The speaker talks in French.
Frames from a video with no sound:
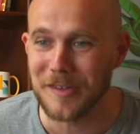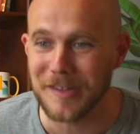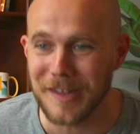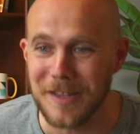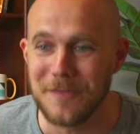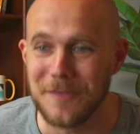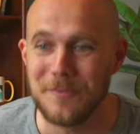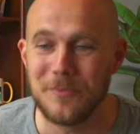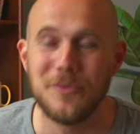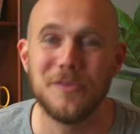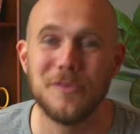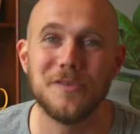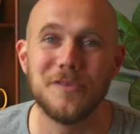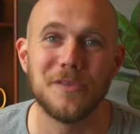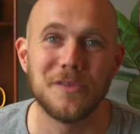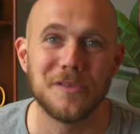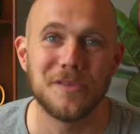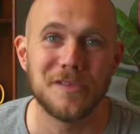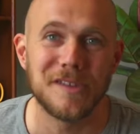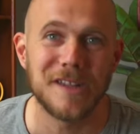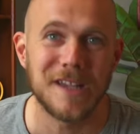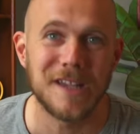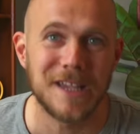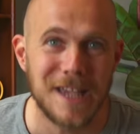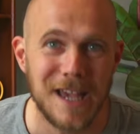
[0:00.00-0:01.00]
n plus 11
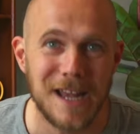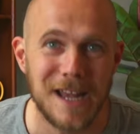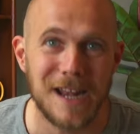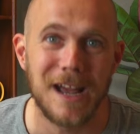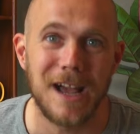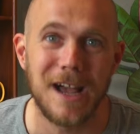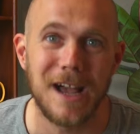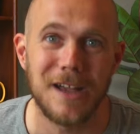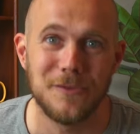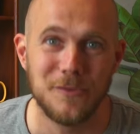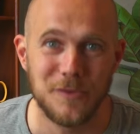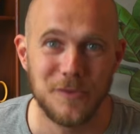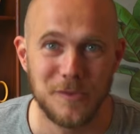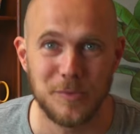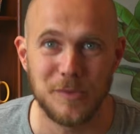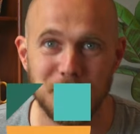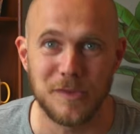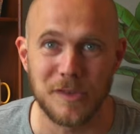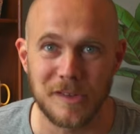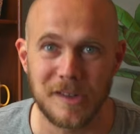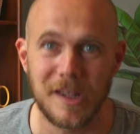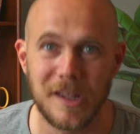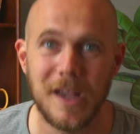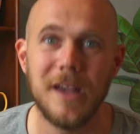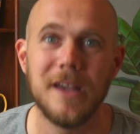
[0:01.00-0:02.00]
égale à 12 puissance
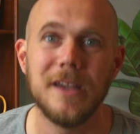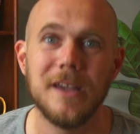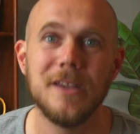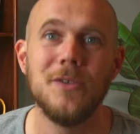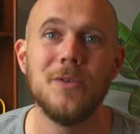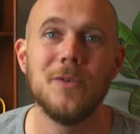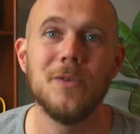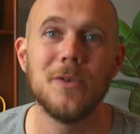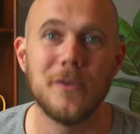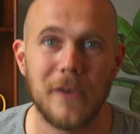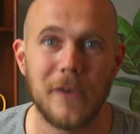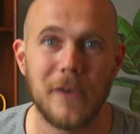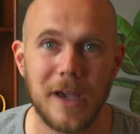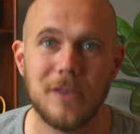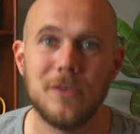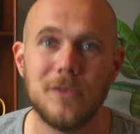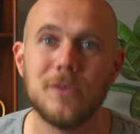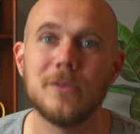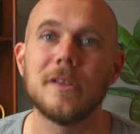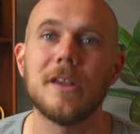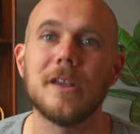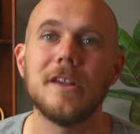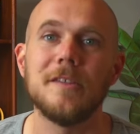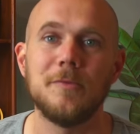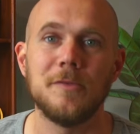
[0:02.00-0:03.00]
k, et donc vrai, donc
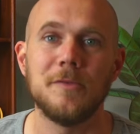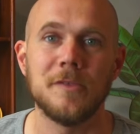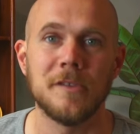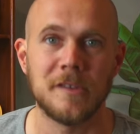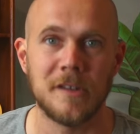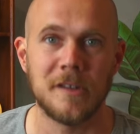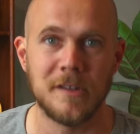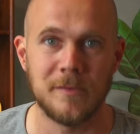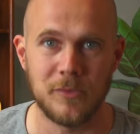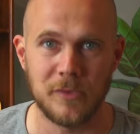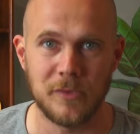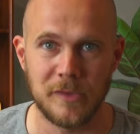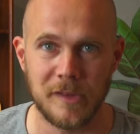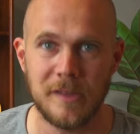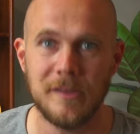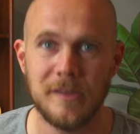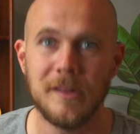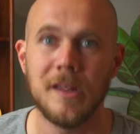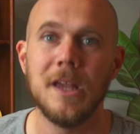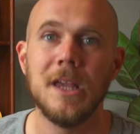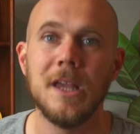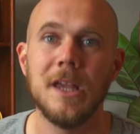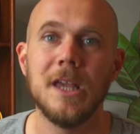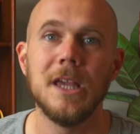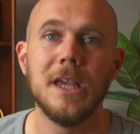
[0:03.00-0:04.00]
13 puissance n plus
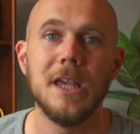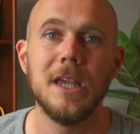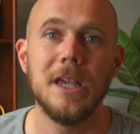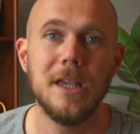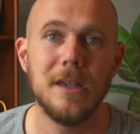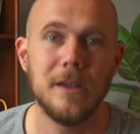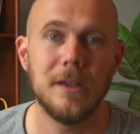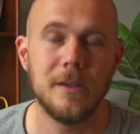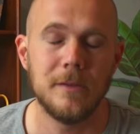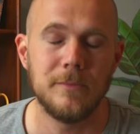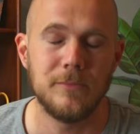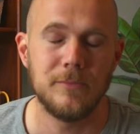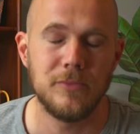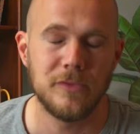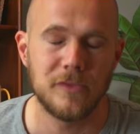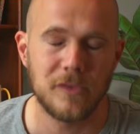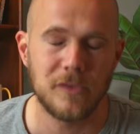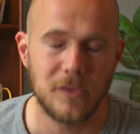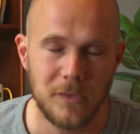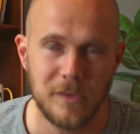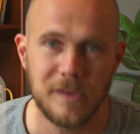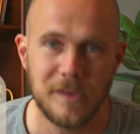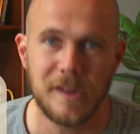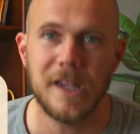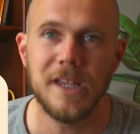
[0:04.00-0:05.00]
plus
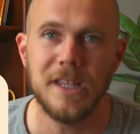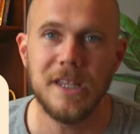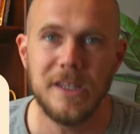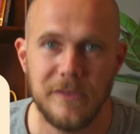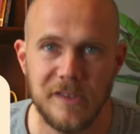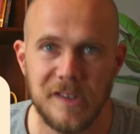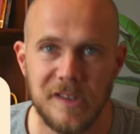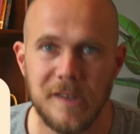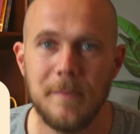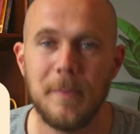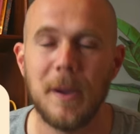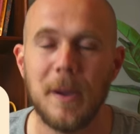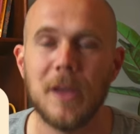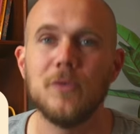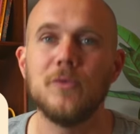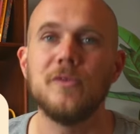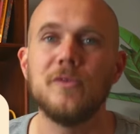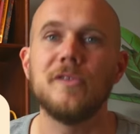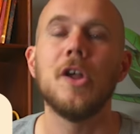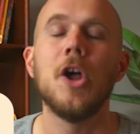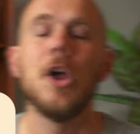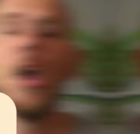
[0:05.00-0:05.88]
11 est divisible par 12.